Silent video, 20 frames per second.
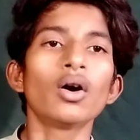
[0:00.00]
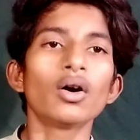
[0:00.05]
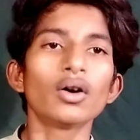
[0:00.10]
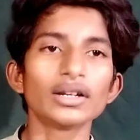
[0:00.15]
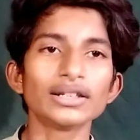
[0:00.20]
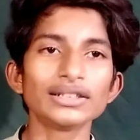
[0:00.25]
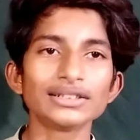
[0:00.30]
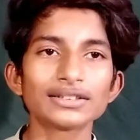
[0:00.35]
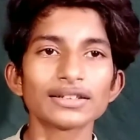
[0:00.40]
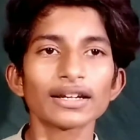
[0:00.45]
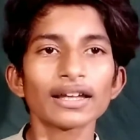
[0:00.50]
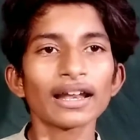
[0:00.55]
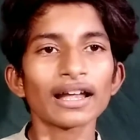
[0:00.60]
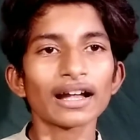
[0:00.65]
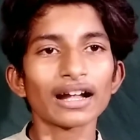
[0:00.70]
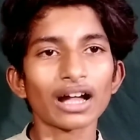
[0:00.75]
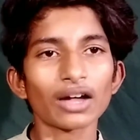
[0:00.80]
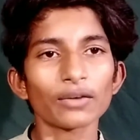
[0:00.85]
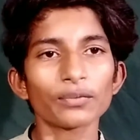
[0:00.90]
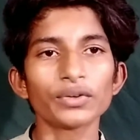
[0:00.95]
और
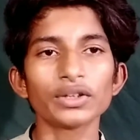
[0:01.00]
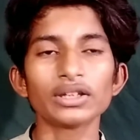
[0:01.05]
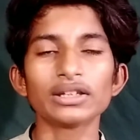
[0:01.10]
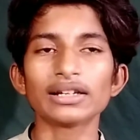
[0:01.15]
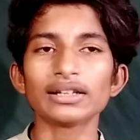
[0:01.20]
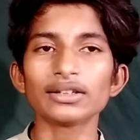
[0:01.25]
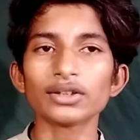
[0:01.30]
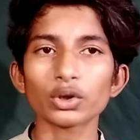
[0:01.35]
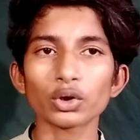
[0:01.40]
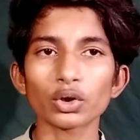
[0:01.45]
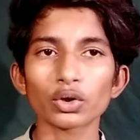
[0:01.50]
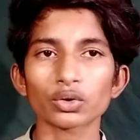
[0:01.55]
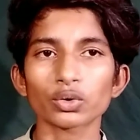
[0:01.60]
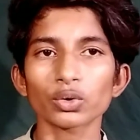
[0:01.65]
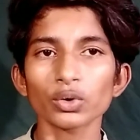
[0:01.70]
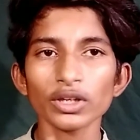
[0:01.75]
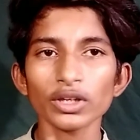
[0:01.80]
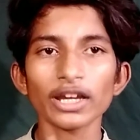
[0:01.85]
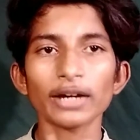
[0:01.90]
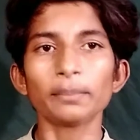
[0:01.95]
इंशाल्लाह काफ़ी जल्द
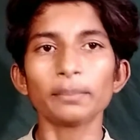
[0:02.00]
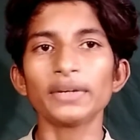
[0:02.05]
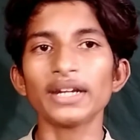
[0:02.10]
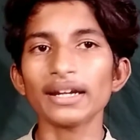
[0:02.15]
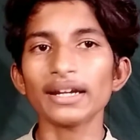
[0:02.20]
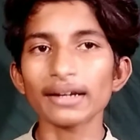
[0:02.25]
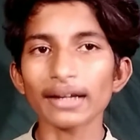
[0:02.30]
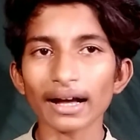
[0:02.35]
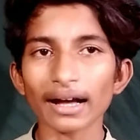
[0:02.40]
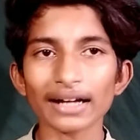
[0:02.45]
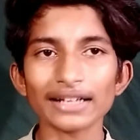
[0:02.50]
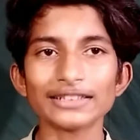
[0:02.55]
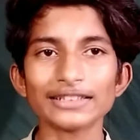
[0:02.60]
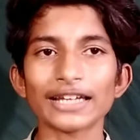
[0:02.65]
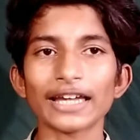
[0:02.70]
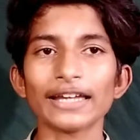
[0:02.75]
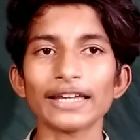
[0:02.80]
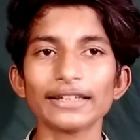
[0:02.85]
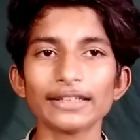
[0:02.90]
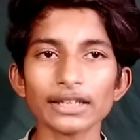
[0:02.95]
दोस्तों ये अपडेट आ
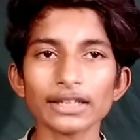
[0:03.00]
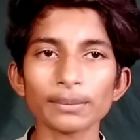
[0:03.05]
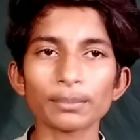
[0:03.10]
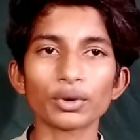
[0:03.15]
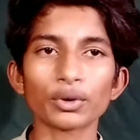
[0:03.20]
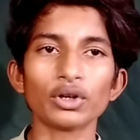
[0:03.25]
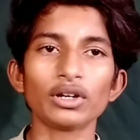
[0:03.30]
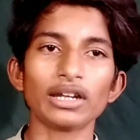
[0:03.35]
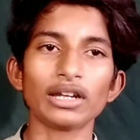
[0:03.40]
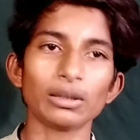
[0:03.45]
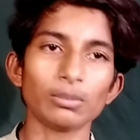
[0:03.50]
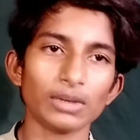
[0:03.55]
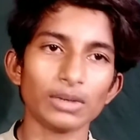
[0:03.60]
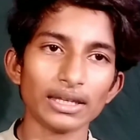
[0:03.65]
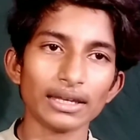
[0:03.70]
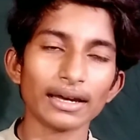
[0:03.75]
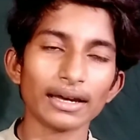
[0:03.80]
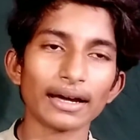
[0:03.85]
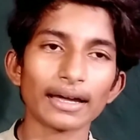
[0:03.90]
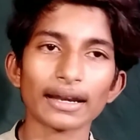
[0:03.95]
जाएगी बोलने में
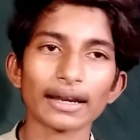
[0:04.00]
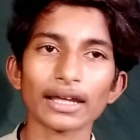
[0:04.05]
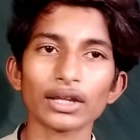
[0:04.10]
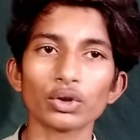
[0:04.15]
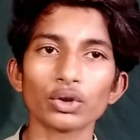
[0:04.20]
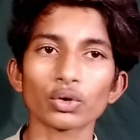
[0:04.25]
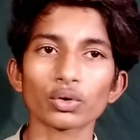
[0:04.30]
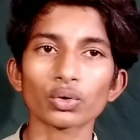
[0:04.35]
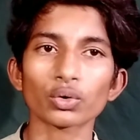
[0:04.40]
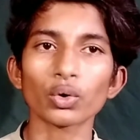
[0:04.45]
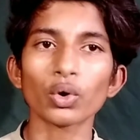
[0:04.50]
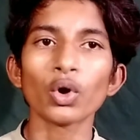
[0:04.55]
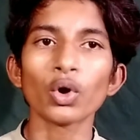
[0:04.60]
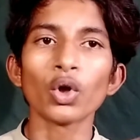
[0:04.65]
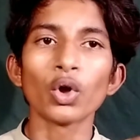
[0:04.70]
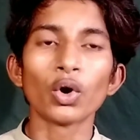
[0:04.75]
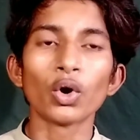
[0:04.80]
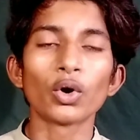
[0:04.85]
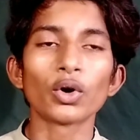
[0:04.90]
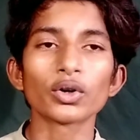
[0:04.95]
ये आ रहा है दोस्तों
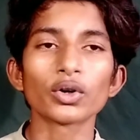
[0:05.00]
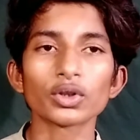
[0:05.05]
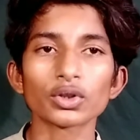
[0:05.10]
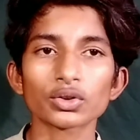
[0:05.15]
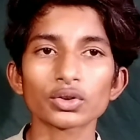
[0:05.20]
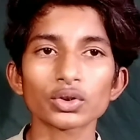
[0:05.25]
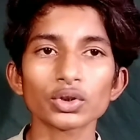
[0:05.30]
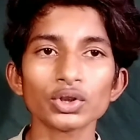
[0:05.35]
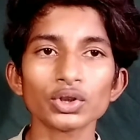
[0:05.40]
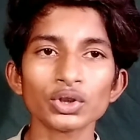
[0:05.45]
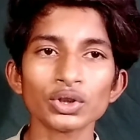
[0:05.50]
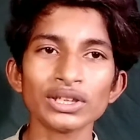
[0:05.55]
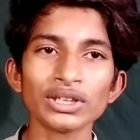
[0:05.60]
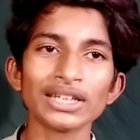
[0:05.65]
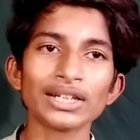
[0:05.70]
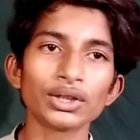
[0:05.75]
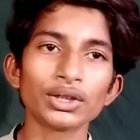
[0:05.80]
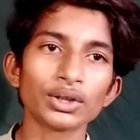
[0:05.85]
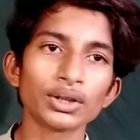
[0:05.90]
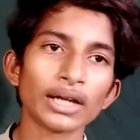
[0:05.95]
और दोस्तों जो
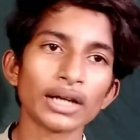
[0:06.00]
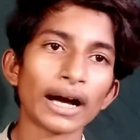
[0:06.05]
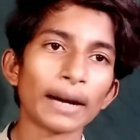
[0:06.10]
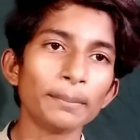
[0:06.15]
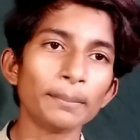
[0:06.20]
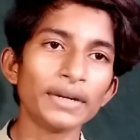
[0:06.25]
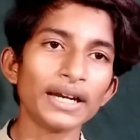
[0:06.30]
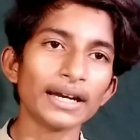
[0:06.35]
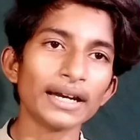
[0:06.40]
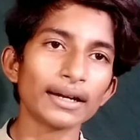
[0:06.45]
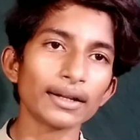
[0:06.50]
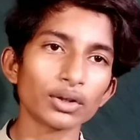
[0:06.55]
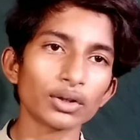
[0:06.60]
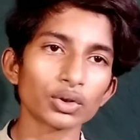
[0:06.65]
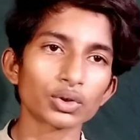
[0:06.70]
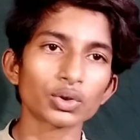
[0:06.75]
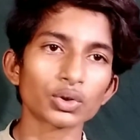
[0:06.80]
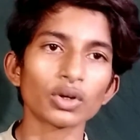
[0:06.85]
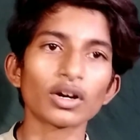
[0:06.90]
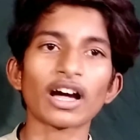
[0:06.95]
ये अपडेट है
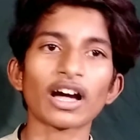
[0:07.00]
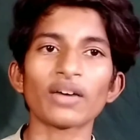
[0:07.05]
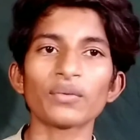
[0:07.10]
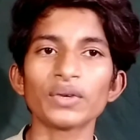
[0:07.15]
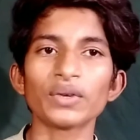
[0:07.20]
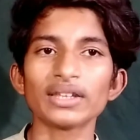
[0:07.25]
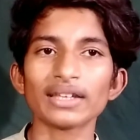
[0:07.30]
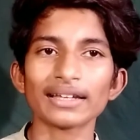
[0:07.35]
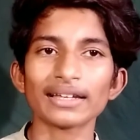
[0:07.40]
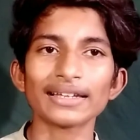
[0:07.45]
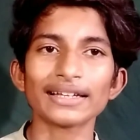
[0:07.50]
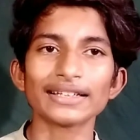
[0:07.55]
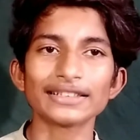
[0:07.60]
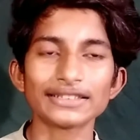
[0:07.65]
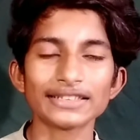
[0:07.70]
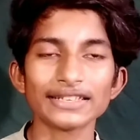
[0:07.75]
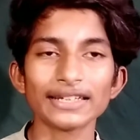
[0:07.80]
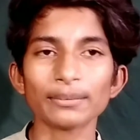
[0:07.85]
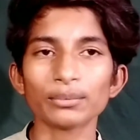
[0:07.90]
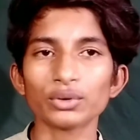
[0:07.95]
दोस्तों काफ़ी ज़्यादा
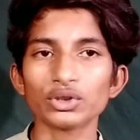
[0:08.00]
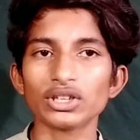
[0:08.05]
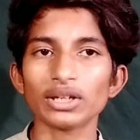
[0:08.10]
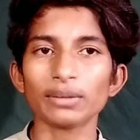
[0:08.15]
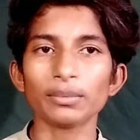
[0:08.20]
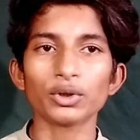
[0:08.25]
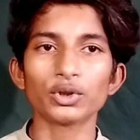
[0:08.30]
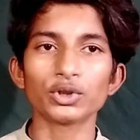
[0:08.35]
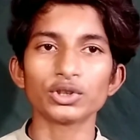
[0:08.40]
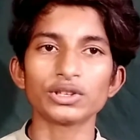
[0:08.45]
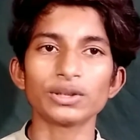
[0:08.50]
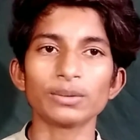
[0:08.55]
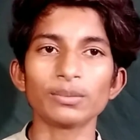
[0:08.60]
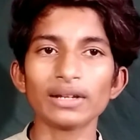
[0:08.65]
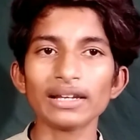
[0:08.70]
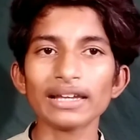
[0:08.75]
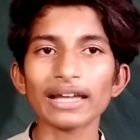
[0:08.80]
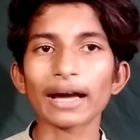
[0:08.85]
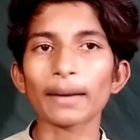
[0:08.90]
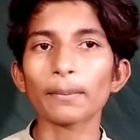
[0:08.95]
अच्छी है मुझे भी खुशी
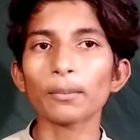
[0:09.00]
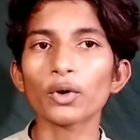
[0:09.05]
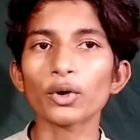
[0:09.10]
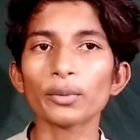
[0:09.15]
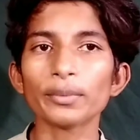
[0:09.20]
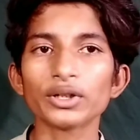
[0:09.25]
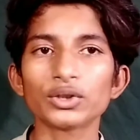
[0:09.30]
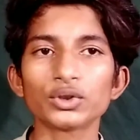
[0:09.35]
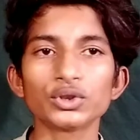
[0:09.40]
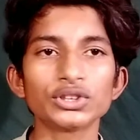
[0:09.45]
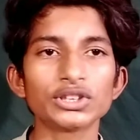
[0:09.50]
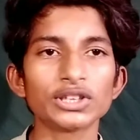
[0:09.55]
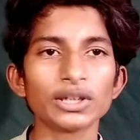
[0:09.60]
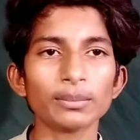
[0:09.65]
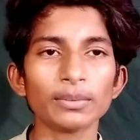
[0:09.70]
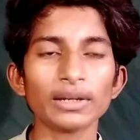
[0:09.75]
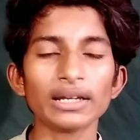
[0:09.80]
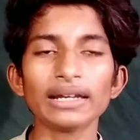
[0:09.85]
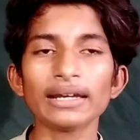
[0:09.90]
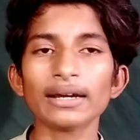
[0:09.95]
मिली आपको भी खुशी
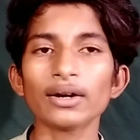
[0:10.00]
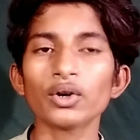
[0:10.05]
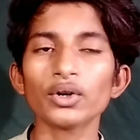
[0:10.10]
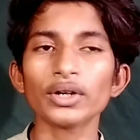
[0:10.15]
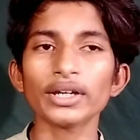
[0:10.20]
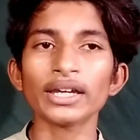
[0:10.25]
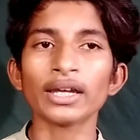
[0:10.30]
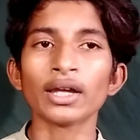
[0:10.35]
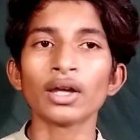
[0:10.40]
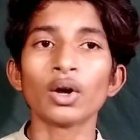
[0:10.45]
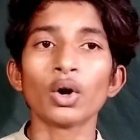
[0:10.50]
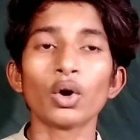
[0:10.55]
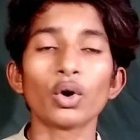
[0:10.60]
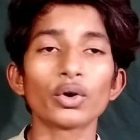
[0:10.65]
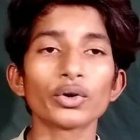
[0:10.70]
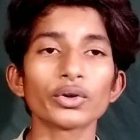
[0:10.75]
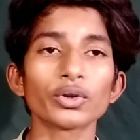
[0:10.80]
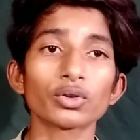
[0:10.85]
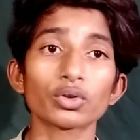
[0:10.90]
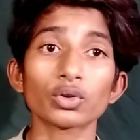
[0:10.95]
मिली होगी
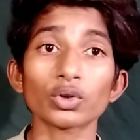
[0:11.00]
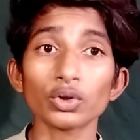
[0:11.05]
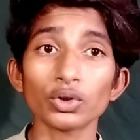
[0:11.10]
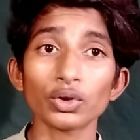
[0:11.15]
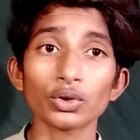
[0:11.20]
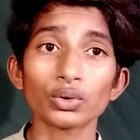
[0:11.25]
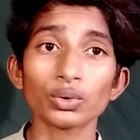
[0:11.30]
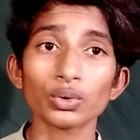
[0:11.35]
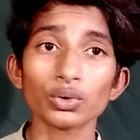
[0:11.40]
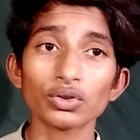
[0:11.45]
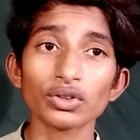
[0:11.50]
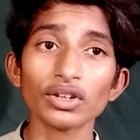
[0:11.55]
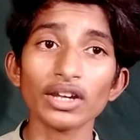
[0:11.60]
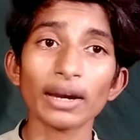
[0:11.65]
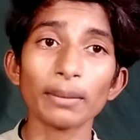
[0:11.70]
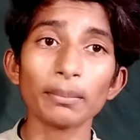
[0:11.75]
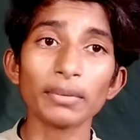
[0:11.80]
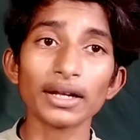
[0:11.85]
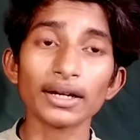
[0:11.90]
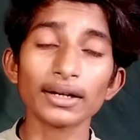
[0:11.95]
और दोस्तों जो दूसरी
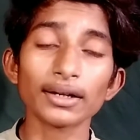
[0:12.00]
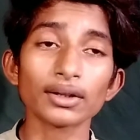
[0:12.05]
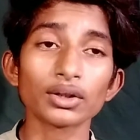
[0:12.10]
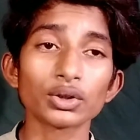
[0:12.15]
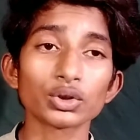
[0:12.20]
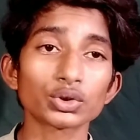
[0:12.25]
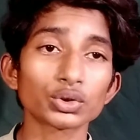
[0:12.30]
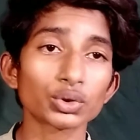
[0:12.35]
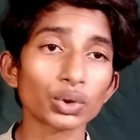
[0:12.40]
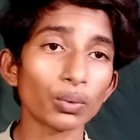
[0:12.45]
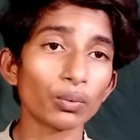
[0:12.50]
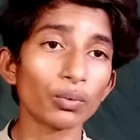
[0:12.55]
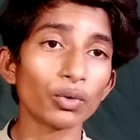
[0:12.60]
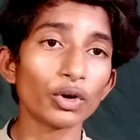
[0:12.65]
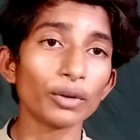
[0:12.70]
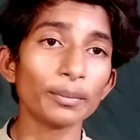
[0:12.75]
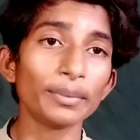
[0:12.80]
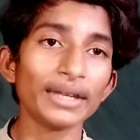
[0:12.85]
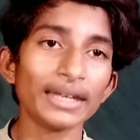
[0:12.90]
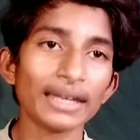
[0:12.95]
अपडेट है दोस्तों
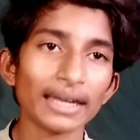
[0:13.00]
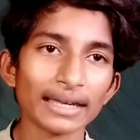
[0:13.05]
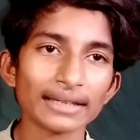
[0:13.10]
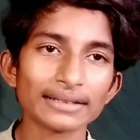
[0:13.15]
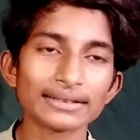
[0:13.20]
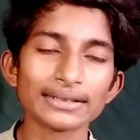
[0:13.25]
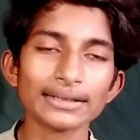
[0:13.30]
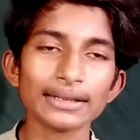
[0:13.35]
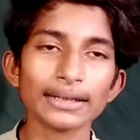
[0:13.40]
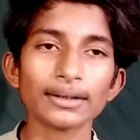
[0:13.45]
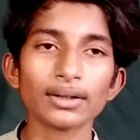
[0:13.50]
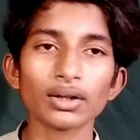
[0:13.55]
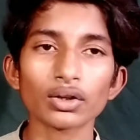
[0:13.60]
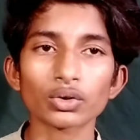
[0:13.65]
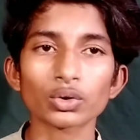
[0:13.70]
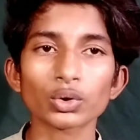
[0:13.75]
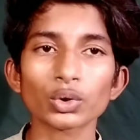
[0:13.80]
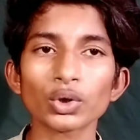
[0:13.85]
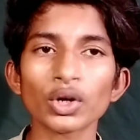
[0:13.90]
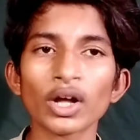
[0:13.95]
वो भी ऐसी है
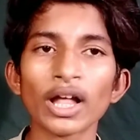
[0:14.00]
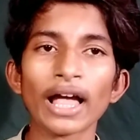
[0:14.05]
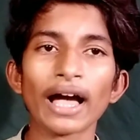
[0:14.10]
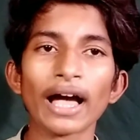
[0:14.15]
दोस्तों